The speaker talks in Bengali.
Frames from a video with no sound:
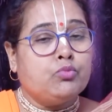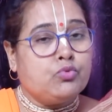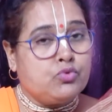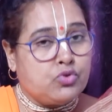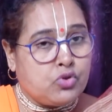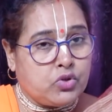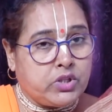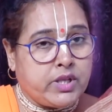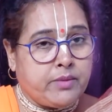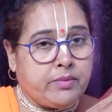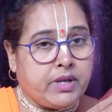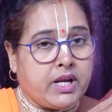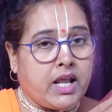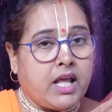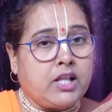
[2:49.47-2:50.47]
পুজো
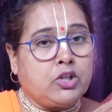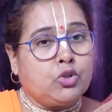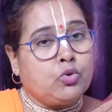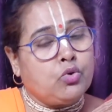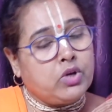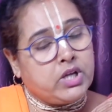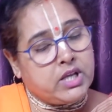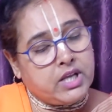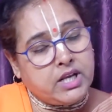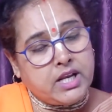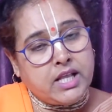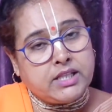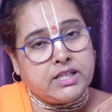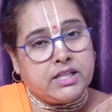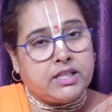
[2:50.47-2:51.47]
দেবে না
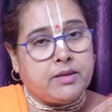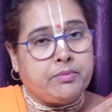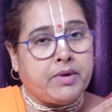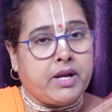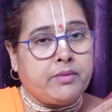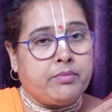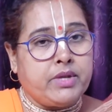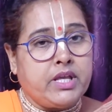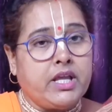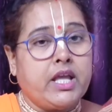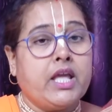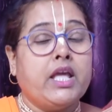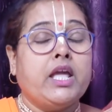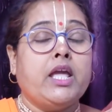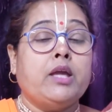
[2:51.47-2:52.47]
দক্ষিণা দিতে পারবে
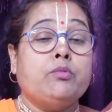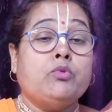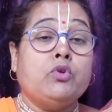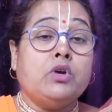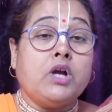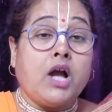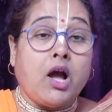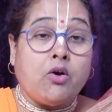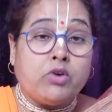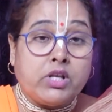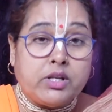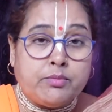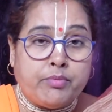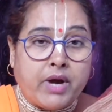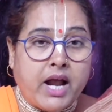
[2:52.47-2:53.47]
এবং
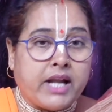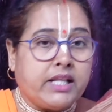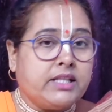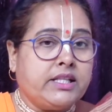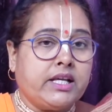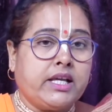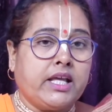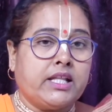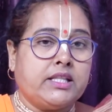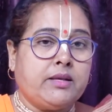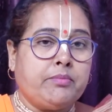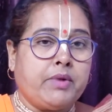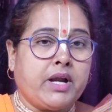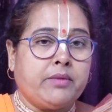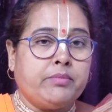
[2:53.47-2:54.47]
কাউরির বাড়িতে
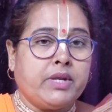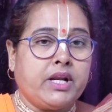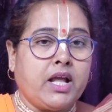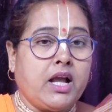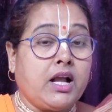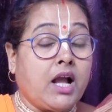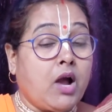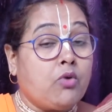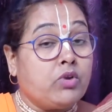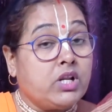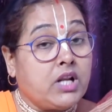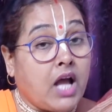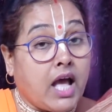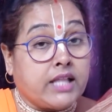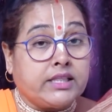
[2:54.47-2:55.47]
খেতে পারবে না
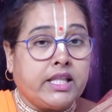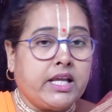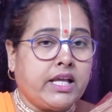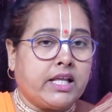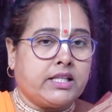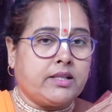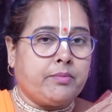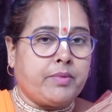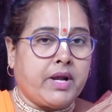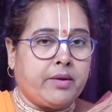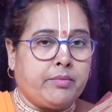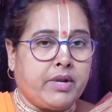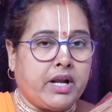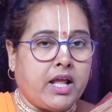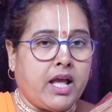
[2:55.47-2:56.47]
কাউরির হাতে খেতে
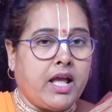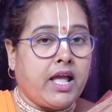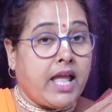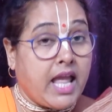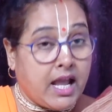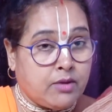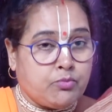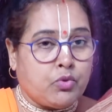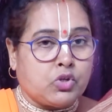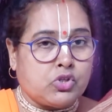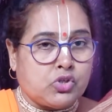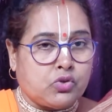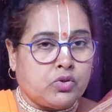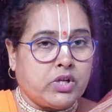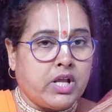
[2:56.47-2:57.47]
পারবে না এক
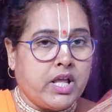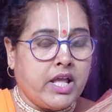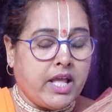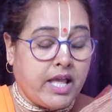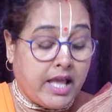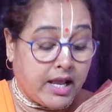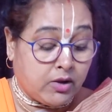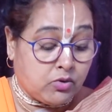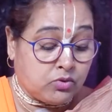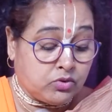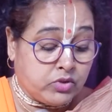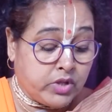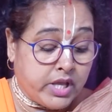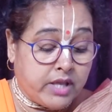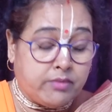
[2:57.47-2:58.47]
বছর এখন
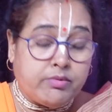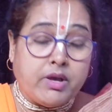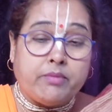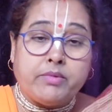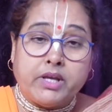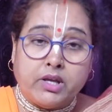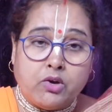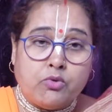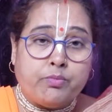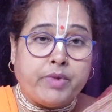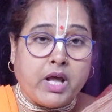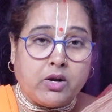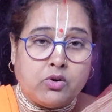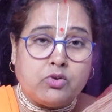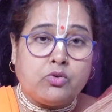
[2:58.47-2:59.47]
তো এইভাবে কেউ
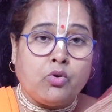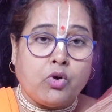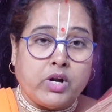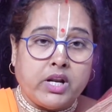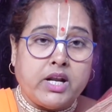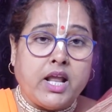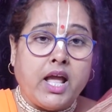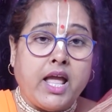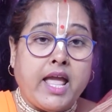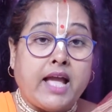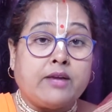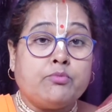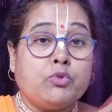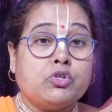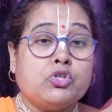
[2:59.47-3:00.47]
পালন করে না
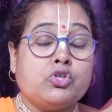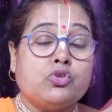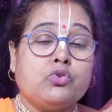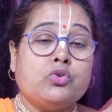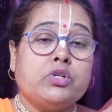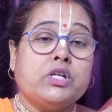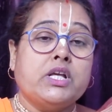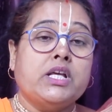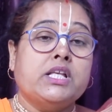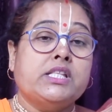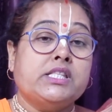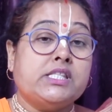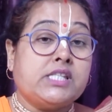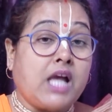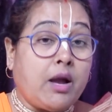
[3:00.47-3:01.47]
এক বছর
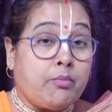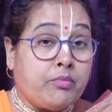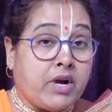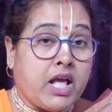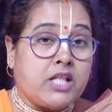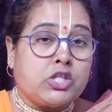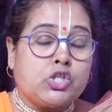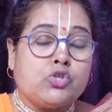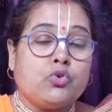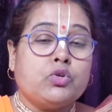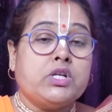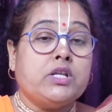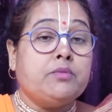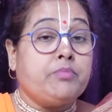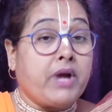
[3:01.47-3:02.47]
চামড়ার
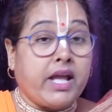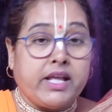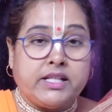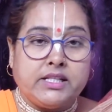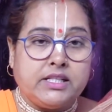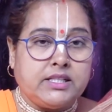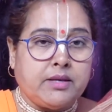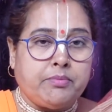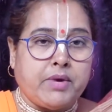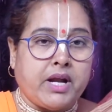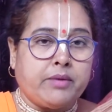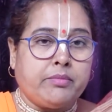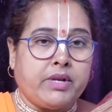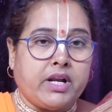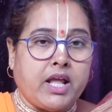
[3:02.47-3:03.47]
চটি পায়ে দিতে
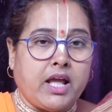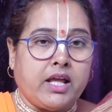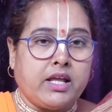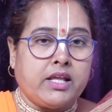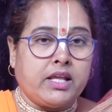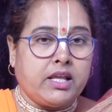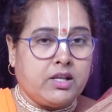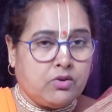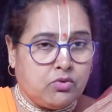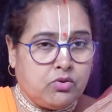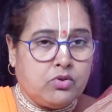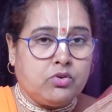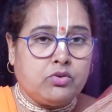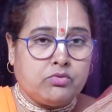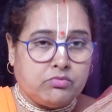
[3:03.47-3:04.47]
পারবে না
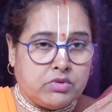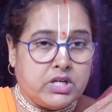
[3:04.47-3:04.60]
এগুলো